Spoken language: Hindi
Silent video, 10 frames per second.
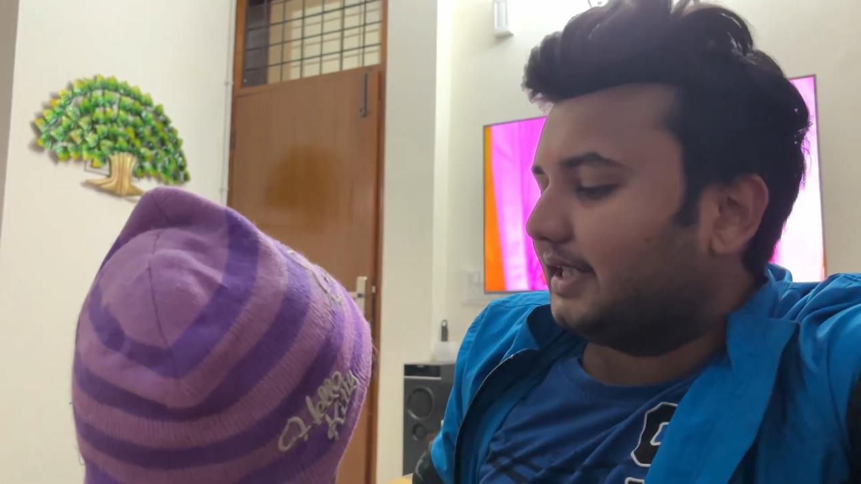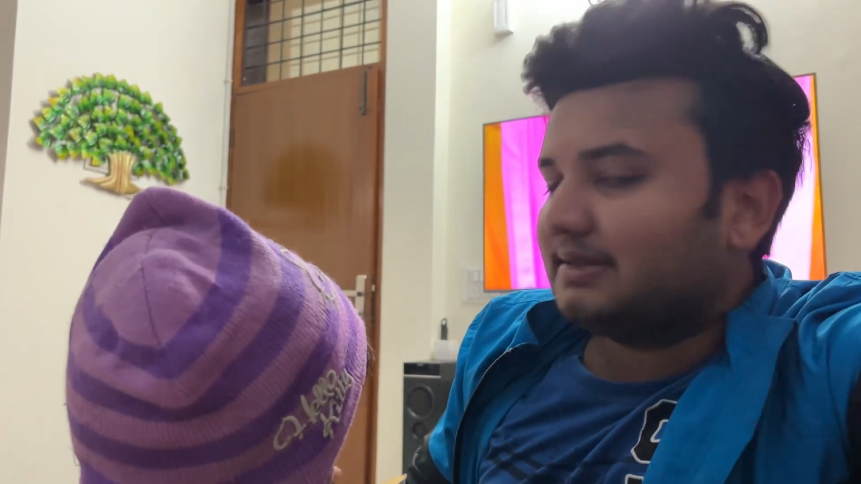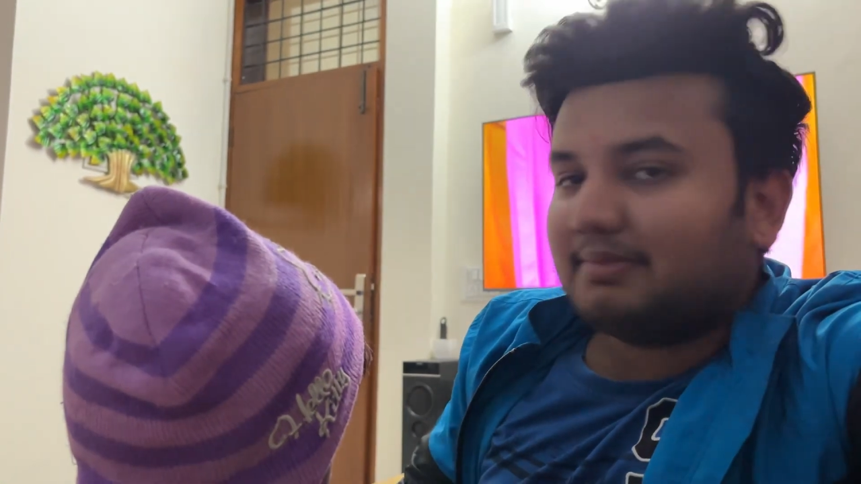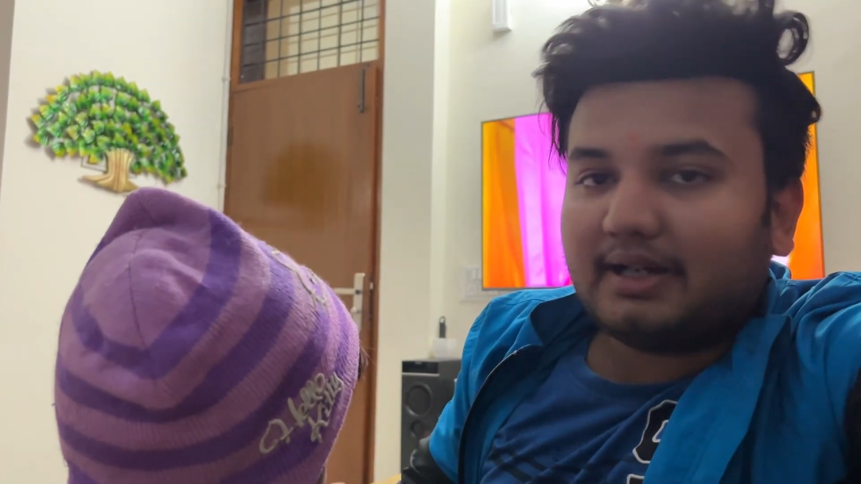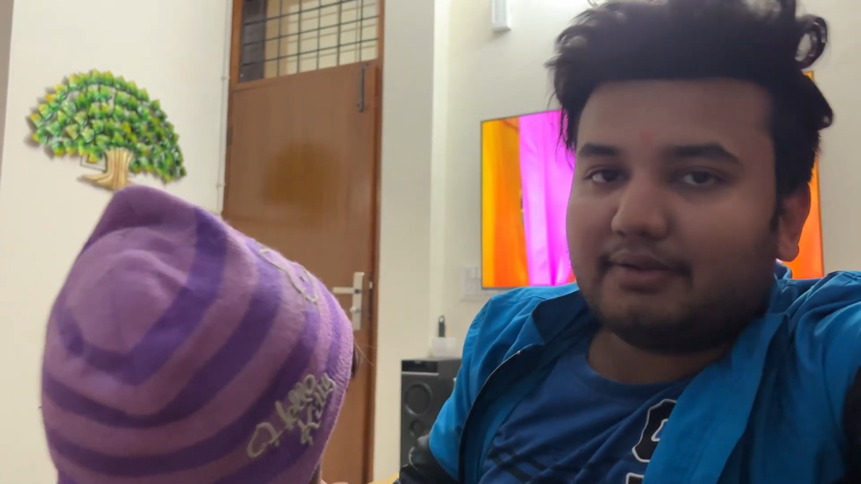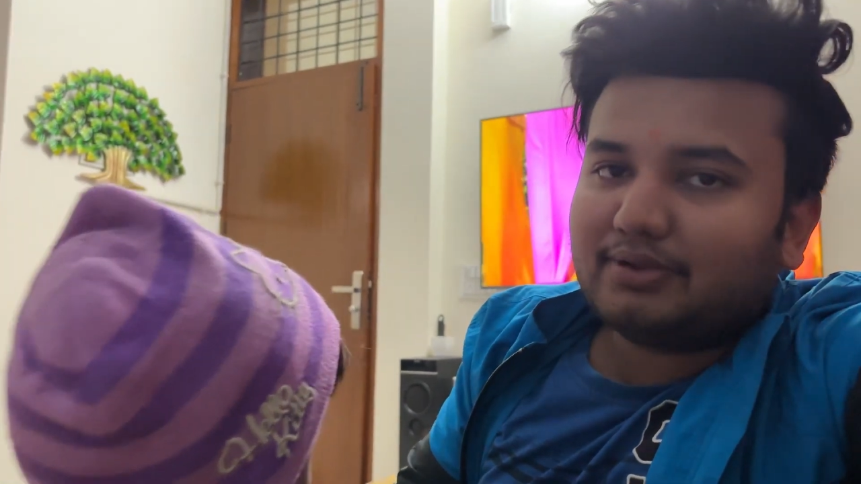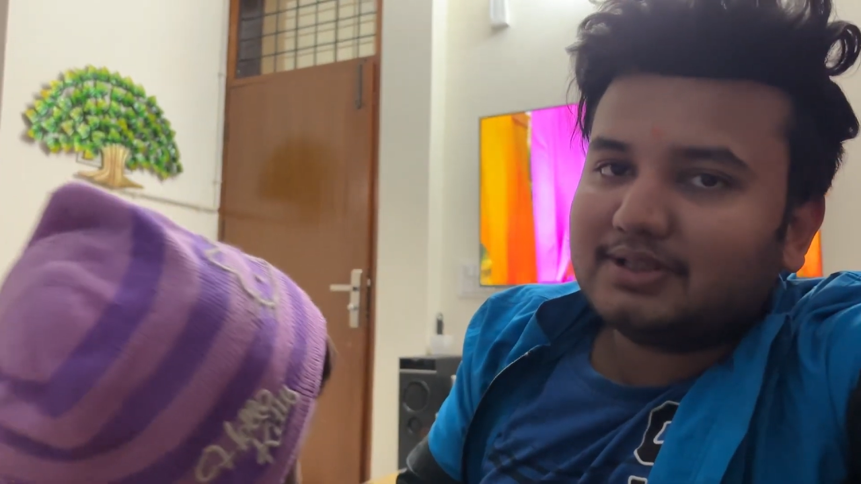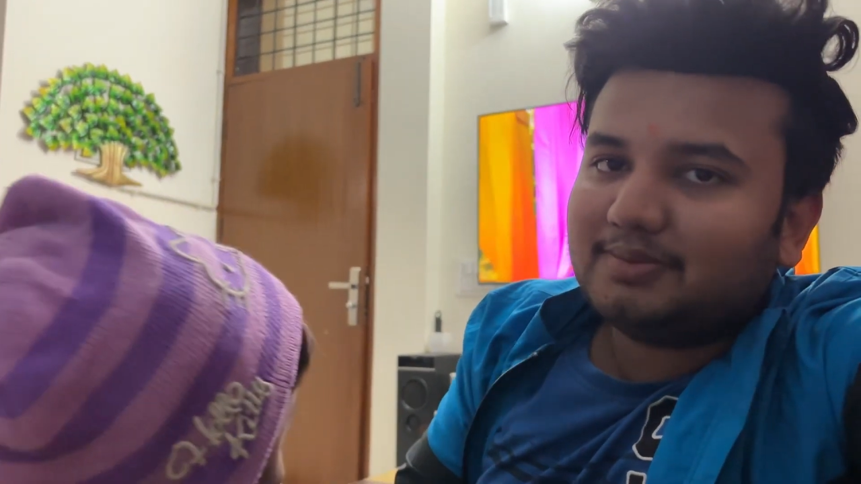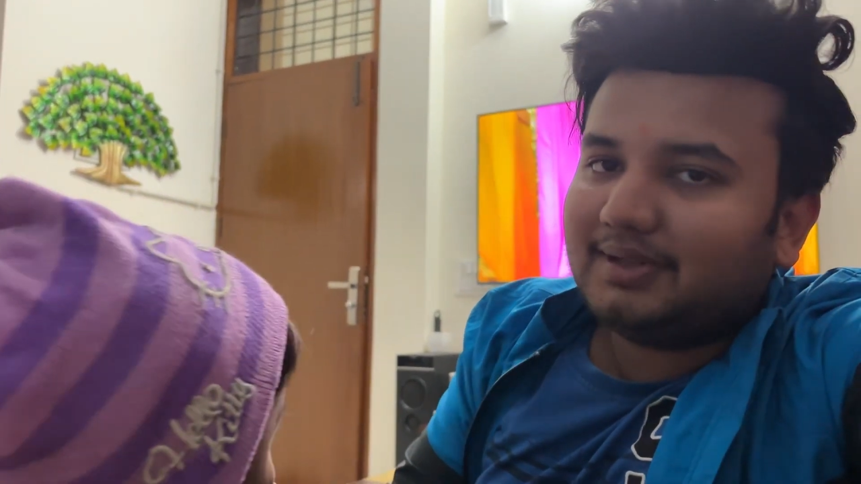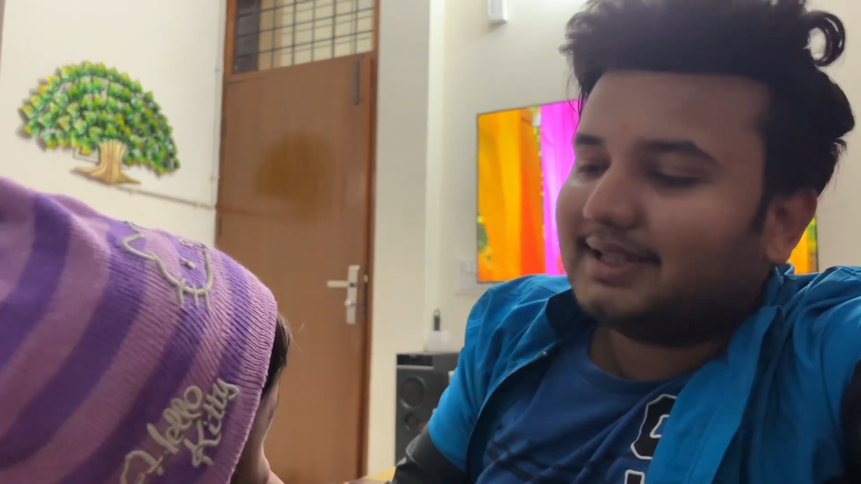हम आरफ को
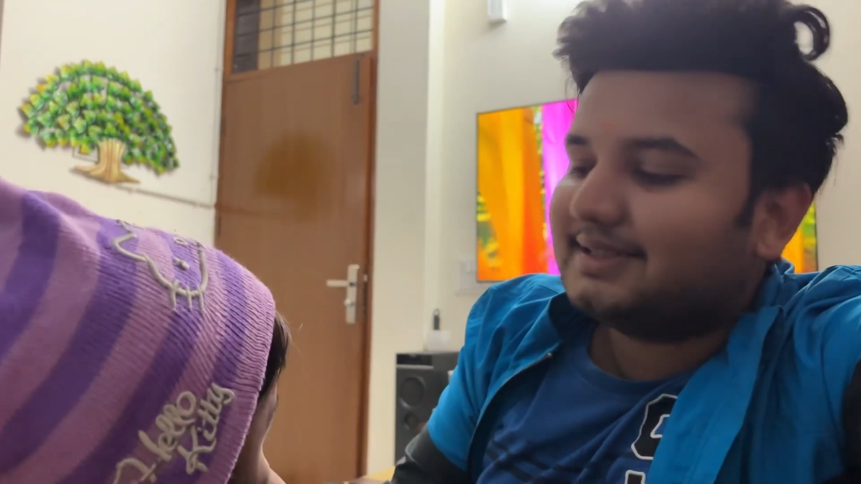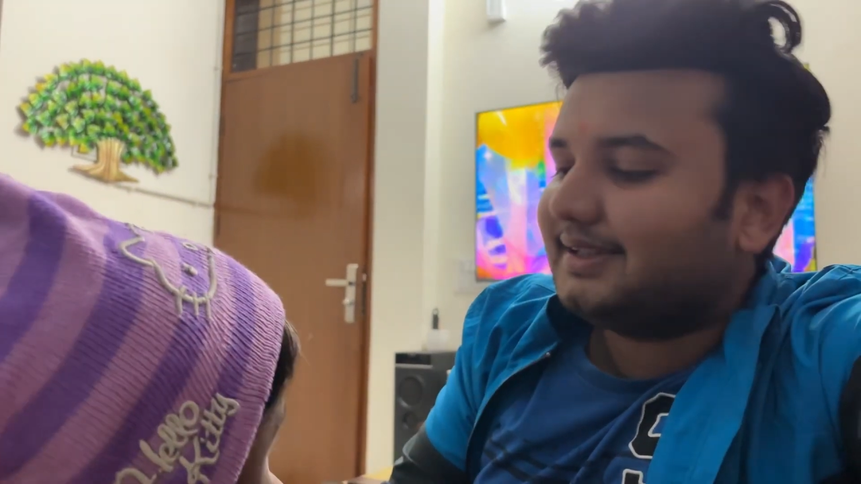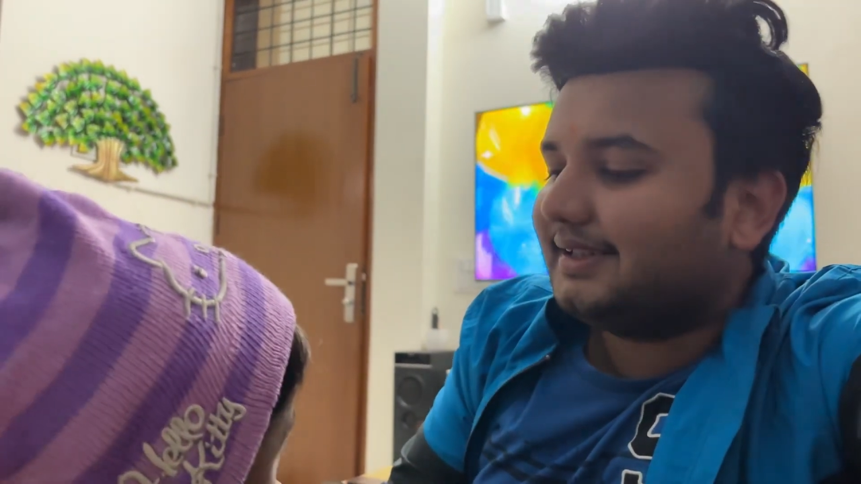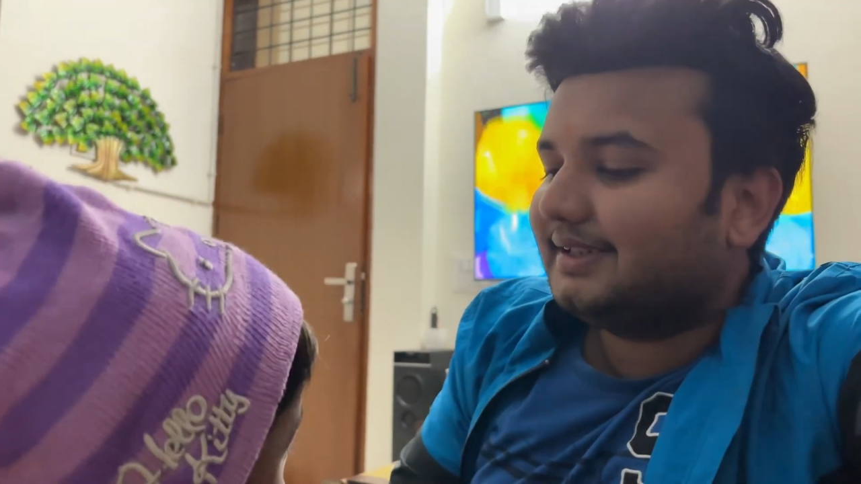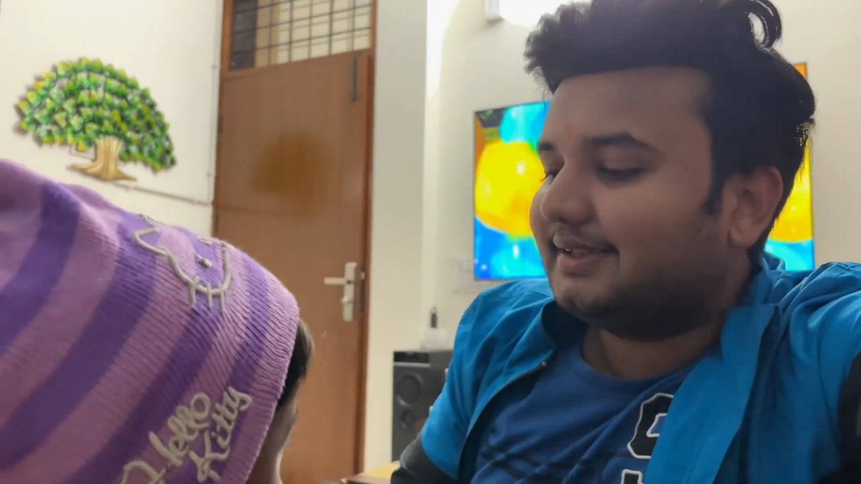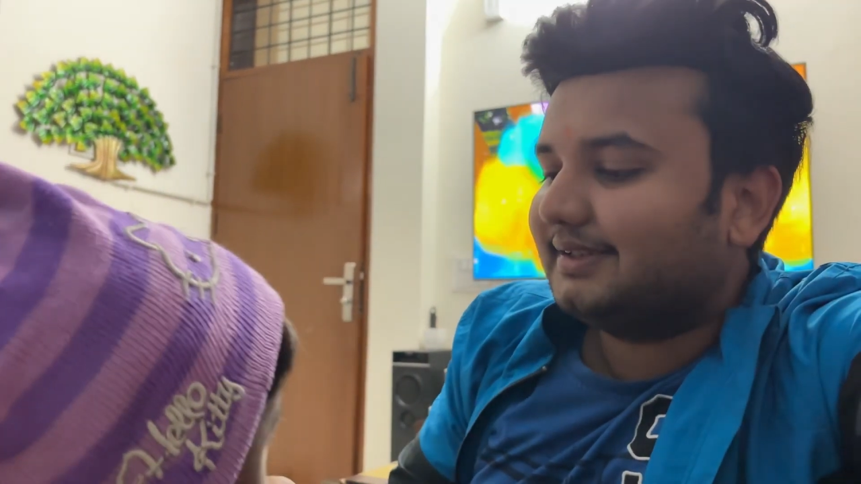जिम लेके चलेंगे